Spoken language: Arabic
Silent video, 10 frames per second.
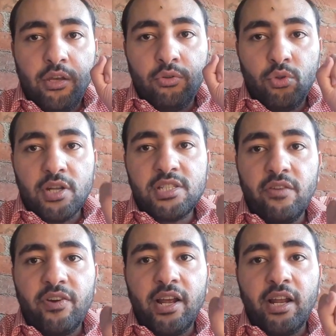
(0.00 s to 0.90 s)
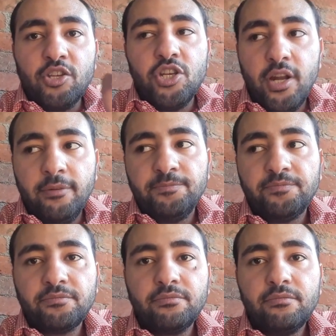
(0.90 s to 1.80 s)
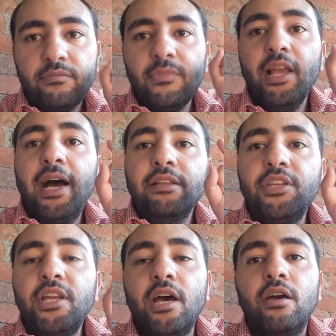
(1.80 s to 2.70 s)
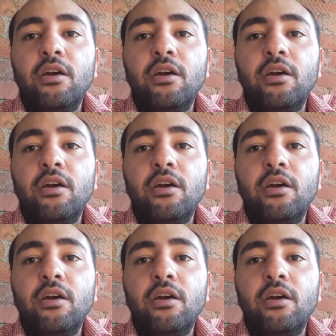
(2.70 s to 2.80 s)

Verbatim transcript: الذره الصفراء الخشنه عندنا